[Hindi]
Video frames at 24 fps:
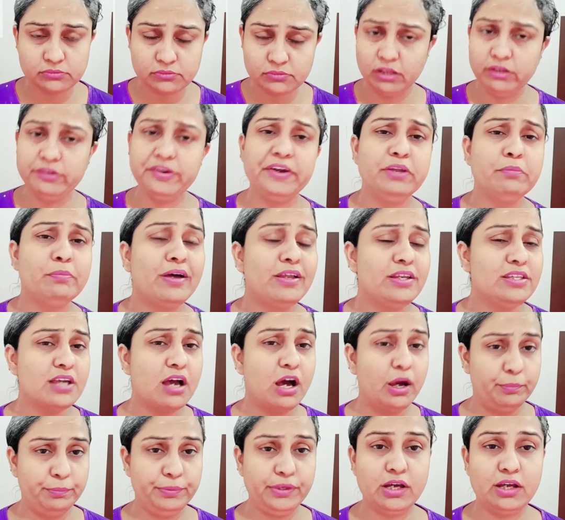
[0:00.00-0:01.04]
ठंडे पानी से
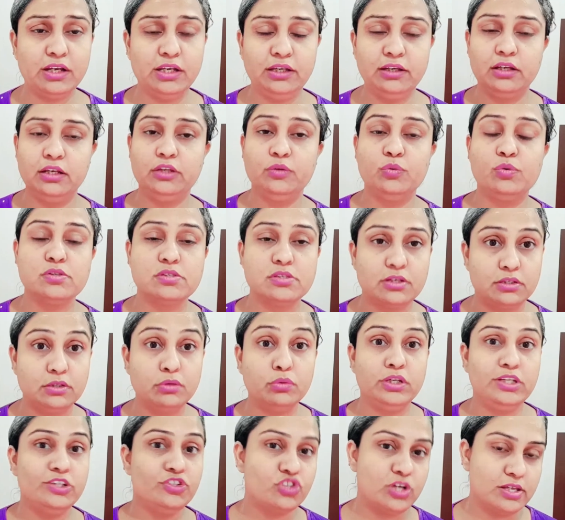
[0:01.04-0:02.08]
आप भी ना निकालें क्योंकि सर्दी
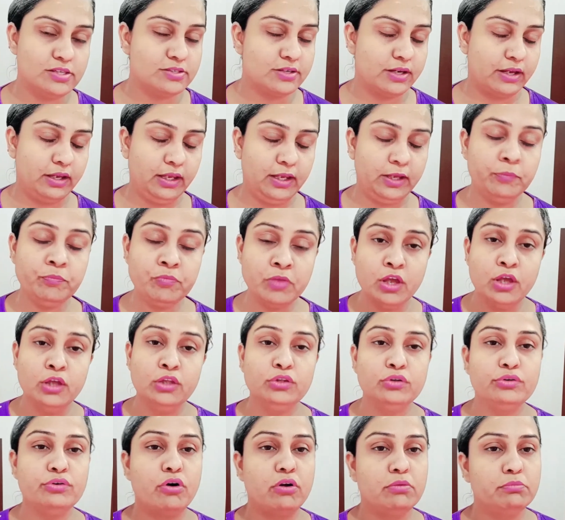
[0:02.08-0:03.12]
होने के चांस रहेंगे तो
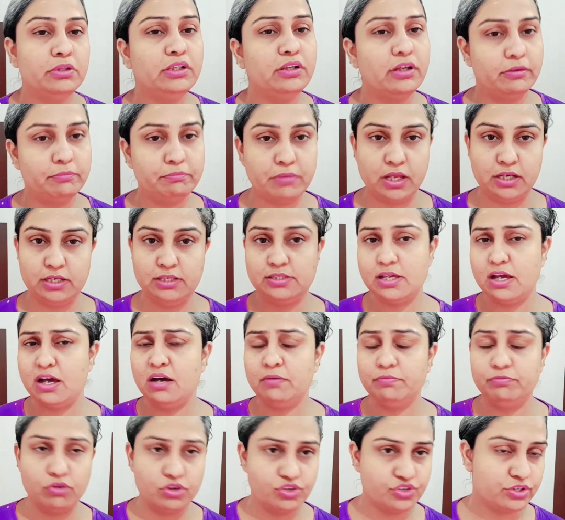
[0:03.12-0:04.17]
नॉर्मल गर्म पानी से
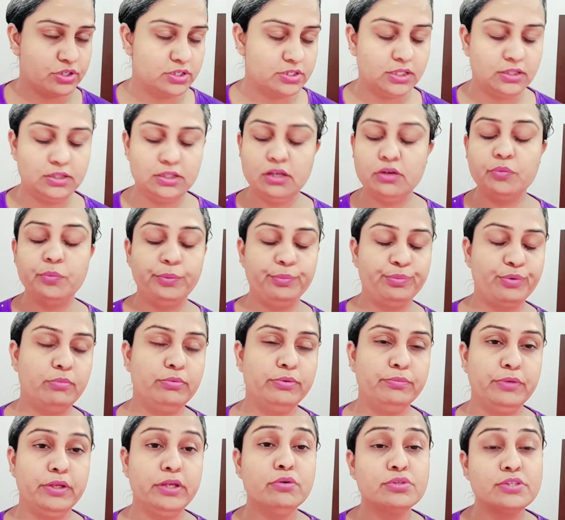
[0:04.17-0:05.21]
आप वॉश कर सकती है कोई प्रॉब्लम
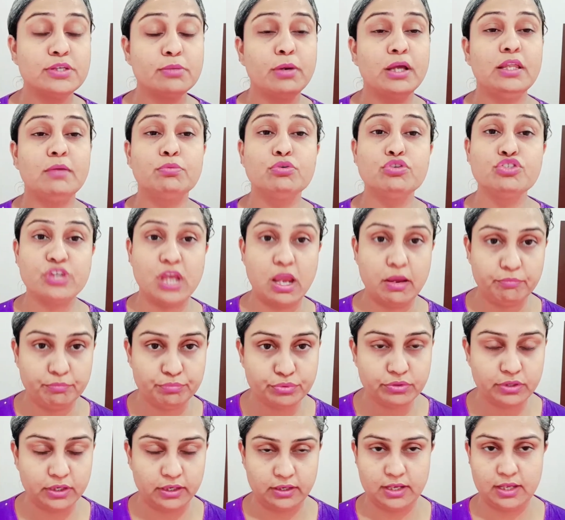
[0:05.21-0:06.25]
नहीं है उसके बाद आपको शैम्पू
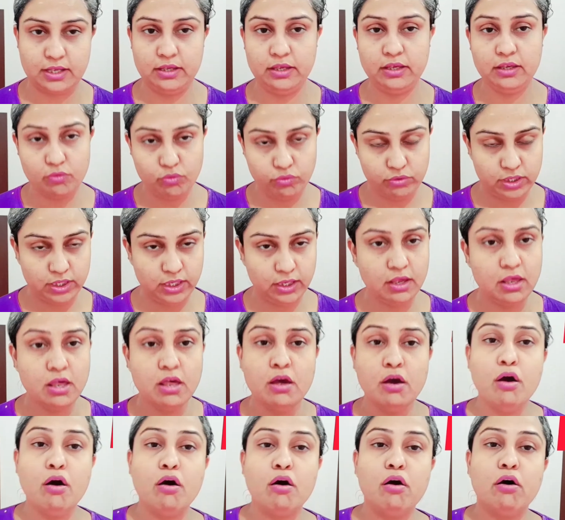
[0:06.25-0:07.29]
करना है ओके
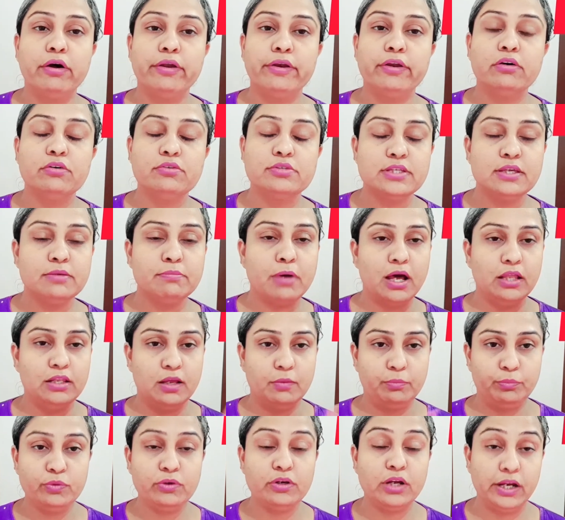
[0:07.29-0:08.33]
और उसके बाद
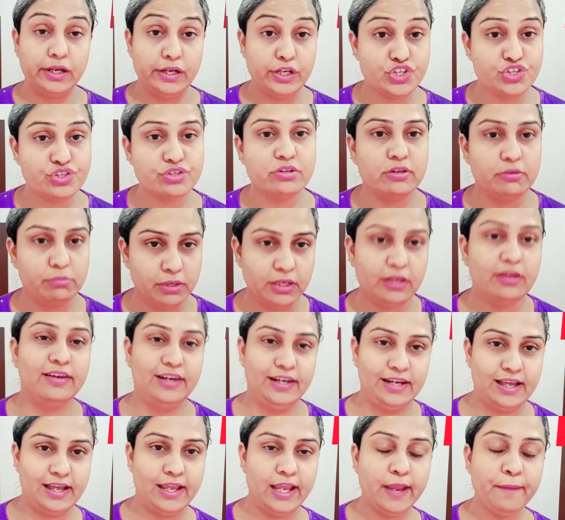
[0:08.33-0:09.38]
आपको कंडीशनर भी
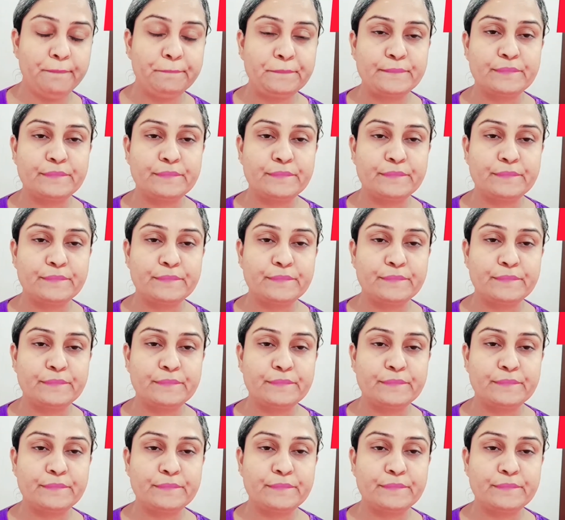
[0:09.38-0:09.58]
करना है